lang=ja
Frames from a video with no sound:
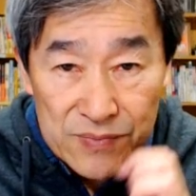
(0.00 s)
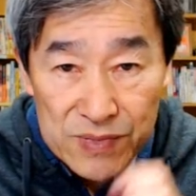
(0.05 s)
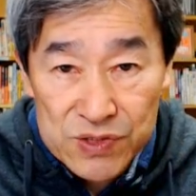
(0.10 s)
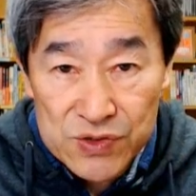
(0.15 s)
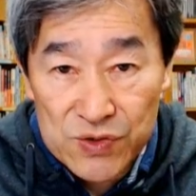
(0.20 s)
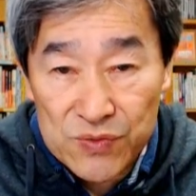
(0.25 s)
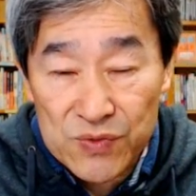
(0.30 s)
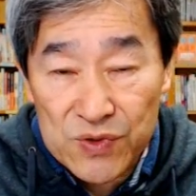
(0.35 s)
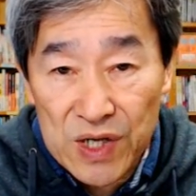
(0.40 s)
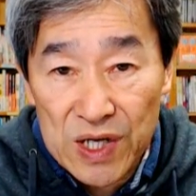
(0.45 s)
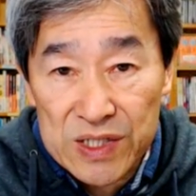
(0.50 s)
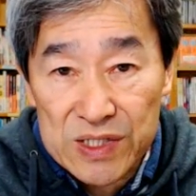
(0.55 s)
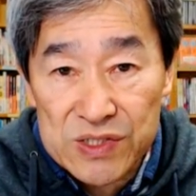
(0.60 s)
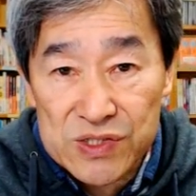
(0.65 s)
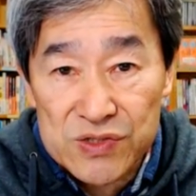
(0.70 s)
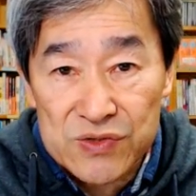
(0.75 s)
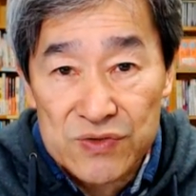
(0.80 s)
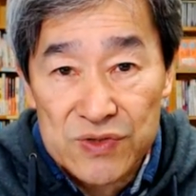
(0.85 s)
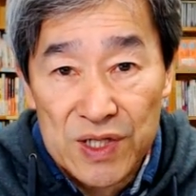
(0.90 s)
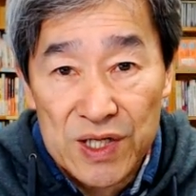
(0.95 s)
まあ、それも外
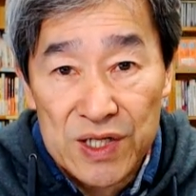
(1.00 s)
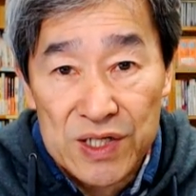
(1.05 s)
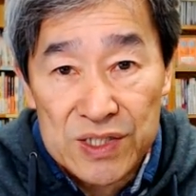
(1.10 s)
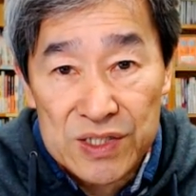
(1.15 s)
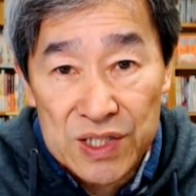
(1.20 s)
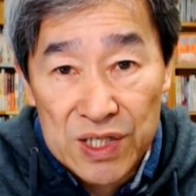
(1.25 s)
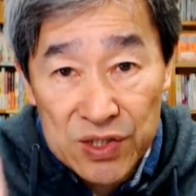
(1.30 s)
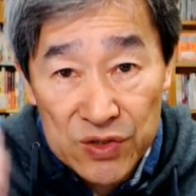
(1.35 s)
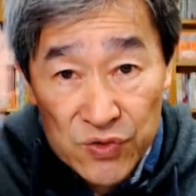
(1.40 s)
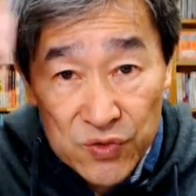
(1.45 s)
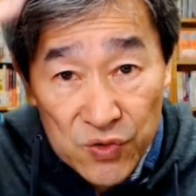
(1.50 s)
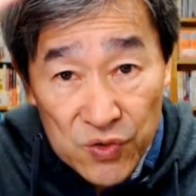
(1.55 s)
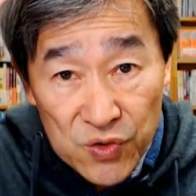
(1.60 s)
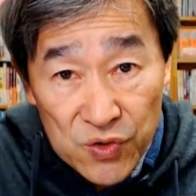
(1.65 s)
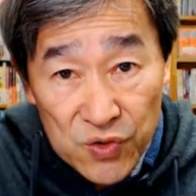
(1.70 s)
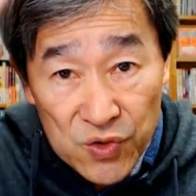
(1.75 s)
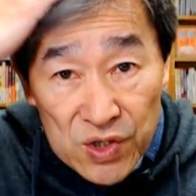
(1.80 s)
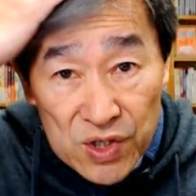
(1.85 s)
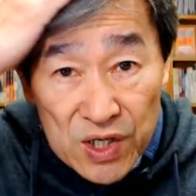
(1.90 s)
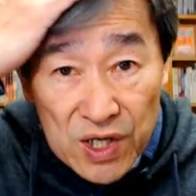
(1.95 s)
注ならいいんだけど
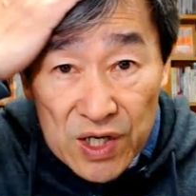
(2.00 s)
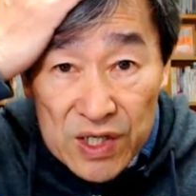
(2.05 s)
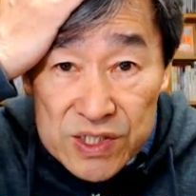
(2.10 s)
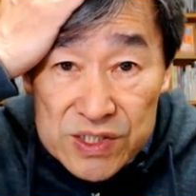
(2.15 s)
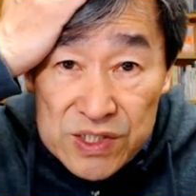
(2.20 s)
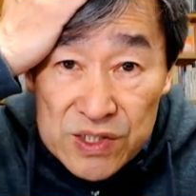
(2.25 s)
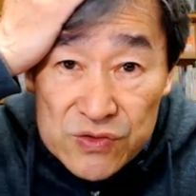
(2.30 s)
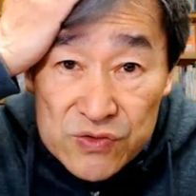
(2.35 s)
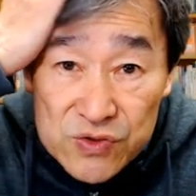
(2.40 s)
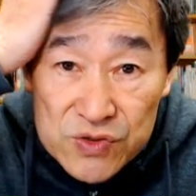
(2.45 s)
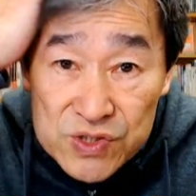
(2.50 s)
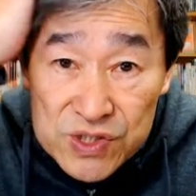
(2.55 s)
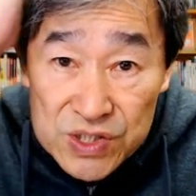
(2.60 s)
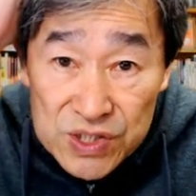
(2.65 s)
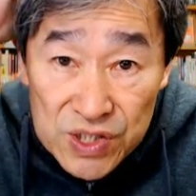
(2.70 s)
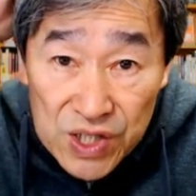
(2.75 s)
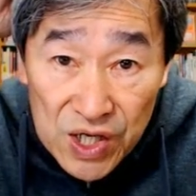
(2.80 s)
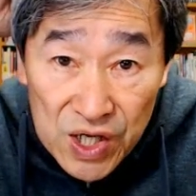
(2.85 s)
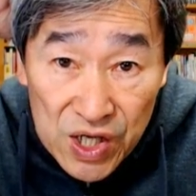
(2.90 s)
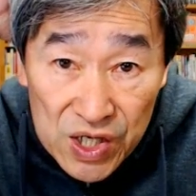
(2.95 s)
会社組
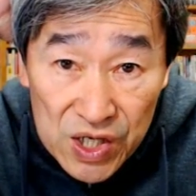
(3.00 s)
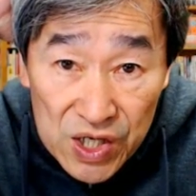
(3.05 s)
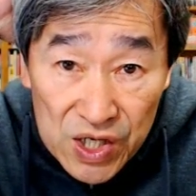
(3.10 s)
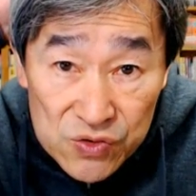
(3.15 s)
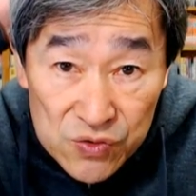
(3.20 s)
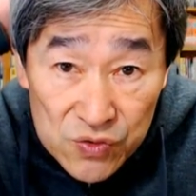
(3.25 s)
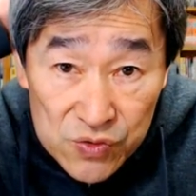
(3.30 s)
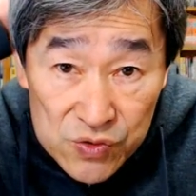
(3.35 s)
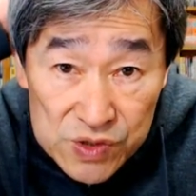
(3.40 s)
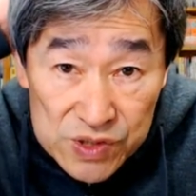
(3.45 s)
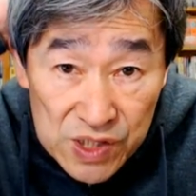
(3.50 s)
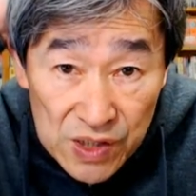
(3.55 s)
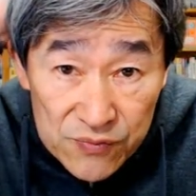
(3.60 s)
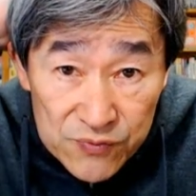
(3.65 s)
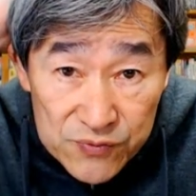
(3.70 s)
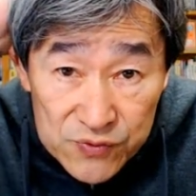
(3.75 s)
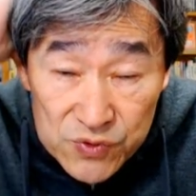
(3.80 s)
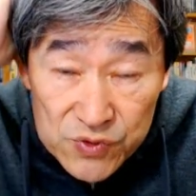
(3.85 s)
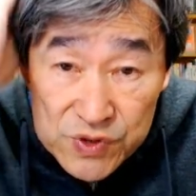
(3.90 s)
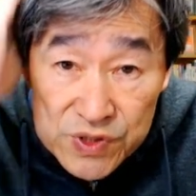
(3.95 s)
織でその
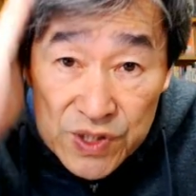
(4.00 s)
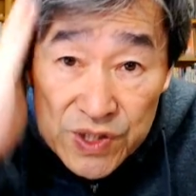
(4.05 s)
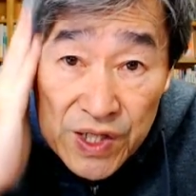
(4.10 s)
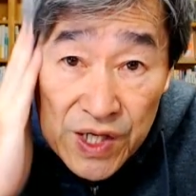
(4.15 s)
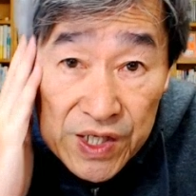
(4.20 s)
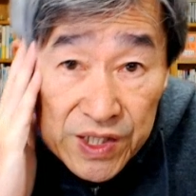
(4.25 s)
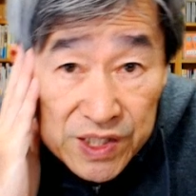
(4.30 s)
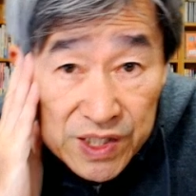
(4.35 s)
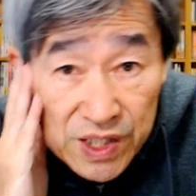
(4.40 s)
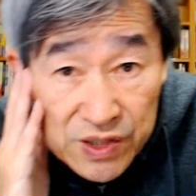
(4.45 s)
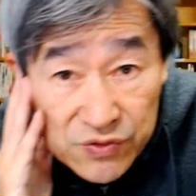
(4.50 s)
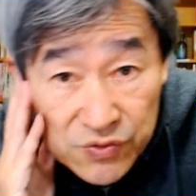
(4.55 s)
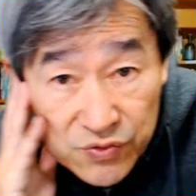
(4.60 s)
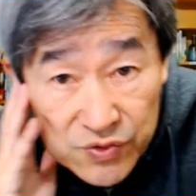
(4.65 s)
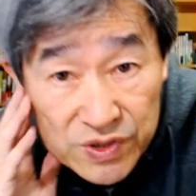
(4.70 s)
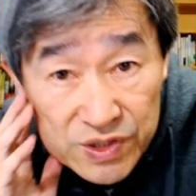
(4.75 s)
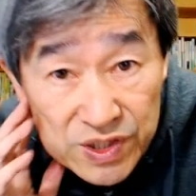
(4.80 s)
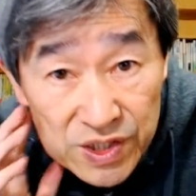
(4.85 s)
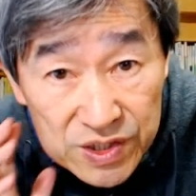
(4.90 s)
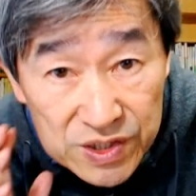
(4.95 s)
スタッフとしてね雇
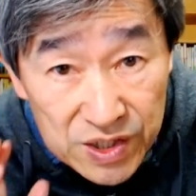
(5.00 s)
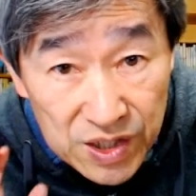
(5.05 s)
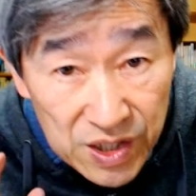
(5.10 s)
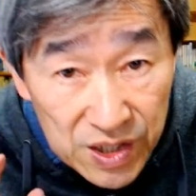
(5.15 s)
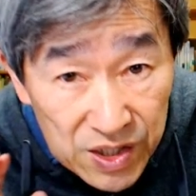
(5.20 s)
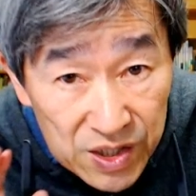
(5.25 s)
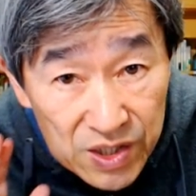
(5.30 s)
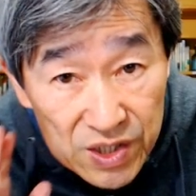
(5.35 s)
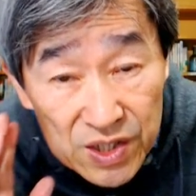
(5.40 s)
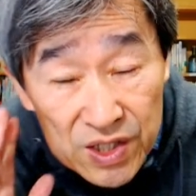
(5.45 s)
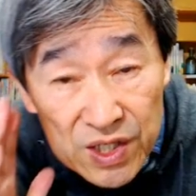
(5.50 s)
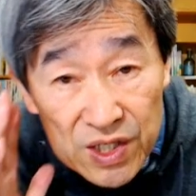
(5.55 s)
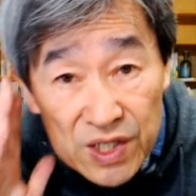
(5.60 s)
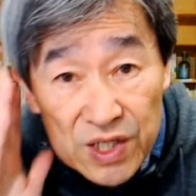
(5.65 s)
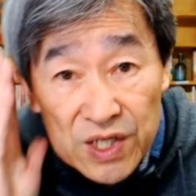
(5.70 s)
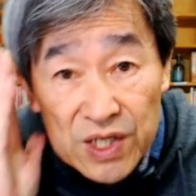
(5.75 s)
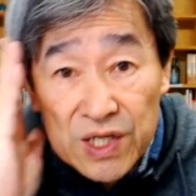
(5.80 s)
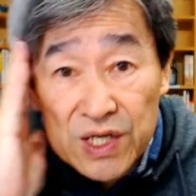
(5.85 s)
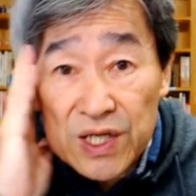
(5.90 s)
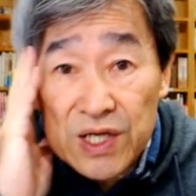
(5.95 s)
い入れて
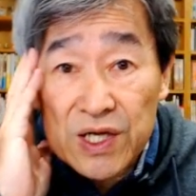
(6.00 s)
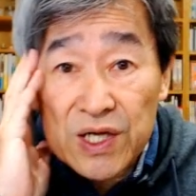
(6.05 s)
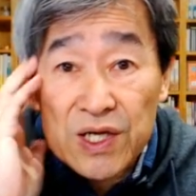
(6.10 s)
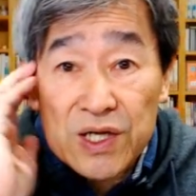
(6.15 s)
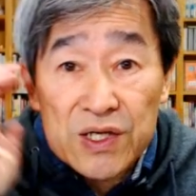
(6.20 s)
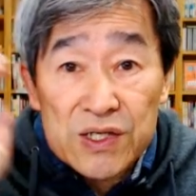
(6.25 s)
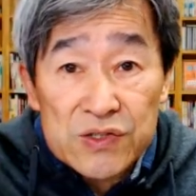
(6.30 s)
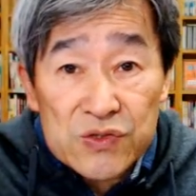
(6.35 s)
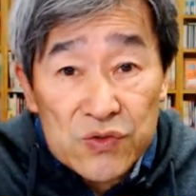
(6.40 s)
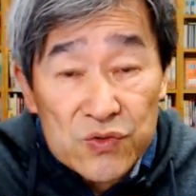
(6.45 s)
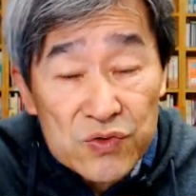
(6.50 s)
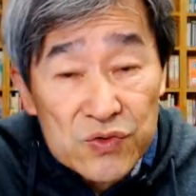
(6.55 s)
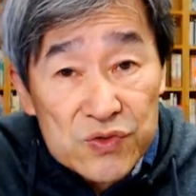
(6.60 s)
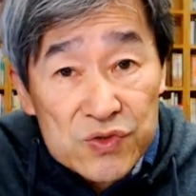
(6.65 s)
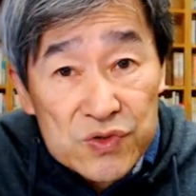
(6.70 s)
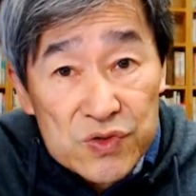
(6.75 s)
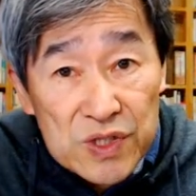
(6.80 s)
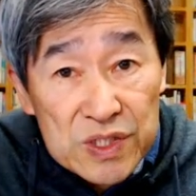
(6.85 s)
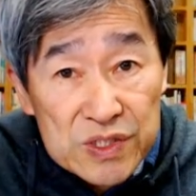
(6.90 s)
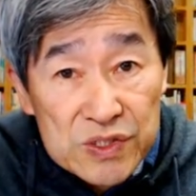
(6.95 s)
えー、そういう
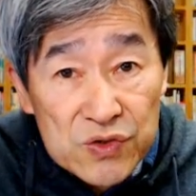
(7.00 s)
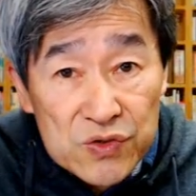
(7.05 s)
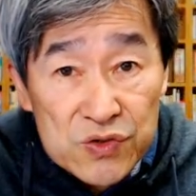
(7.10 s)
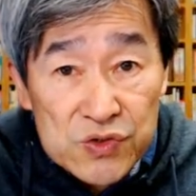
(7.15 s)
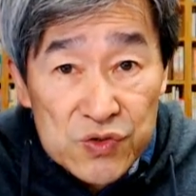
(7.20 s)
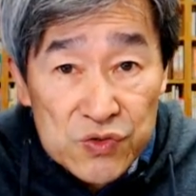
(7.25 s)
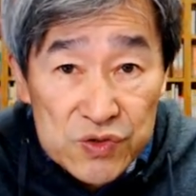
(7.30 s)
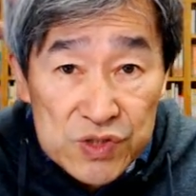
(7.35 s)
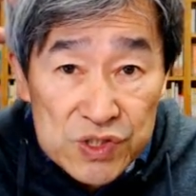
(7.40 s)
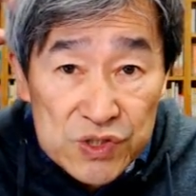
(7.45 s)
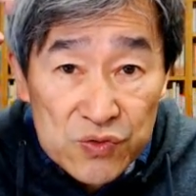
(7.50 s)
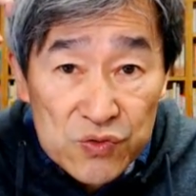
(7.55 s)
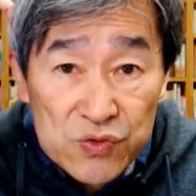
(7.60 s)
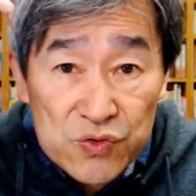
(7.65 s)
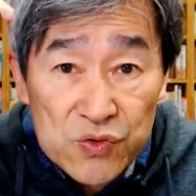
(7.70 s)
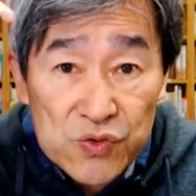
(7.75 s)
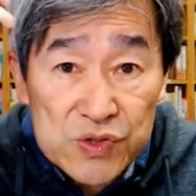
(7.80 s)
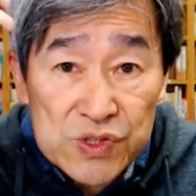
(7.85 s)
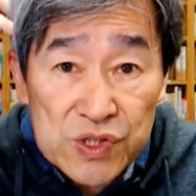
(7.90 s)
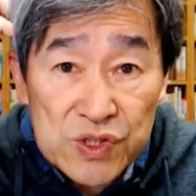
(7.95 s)
人たちと一緒に仕
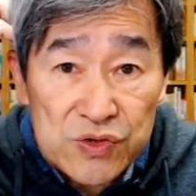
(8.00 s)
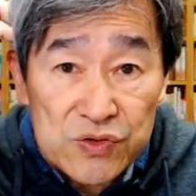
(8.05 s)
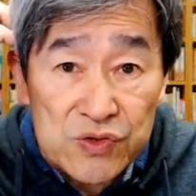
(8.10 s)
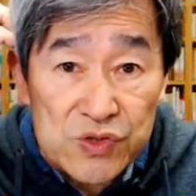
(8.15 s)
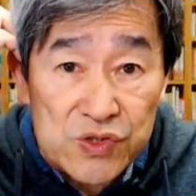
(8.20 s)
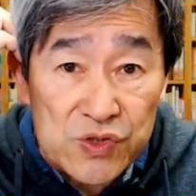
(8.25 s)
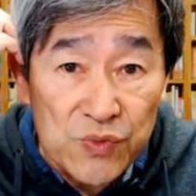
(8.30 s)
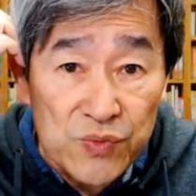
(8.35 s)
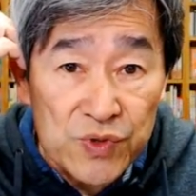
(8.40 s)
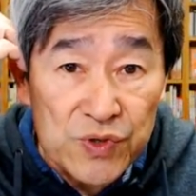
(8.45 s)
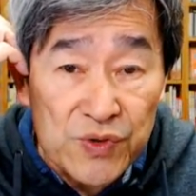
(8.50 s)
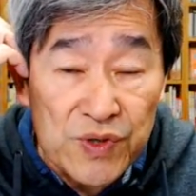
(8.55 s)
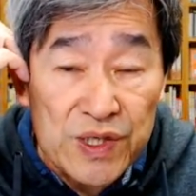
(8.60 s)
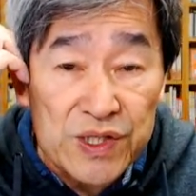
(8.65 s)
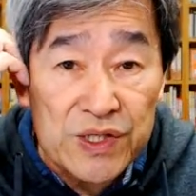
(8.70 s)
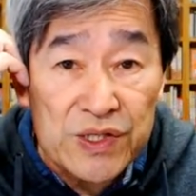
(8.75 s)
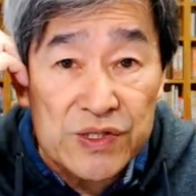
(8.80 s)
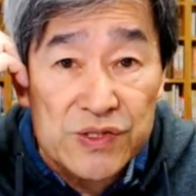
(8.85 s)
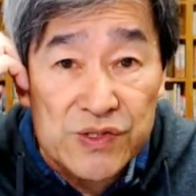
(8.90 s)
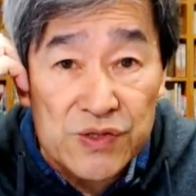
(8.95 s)
事をしてるって人もいるわ
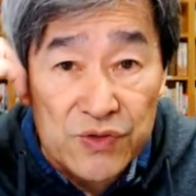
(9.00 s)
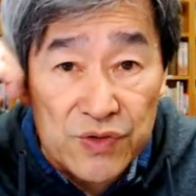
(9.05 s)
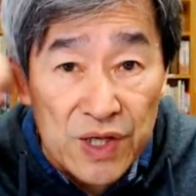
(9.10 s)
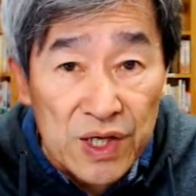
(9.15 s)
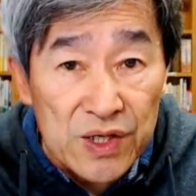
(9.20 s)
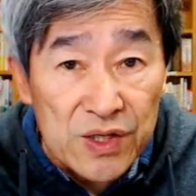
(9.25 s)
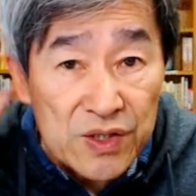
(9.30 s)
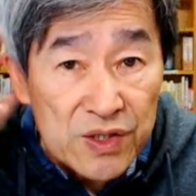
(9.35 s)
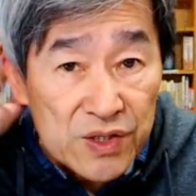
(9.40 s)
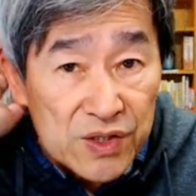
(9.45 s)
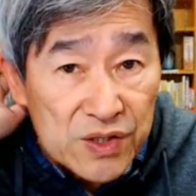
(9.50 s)
けですよね。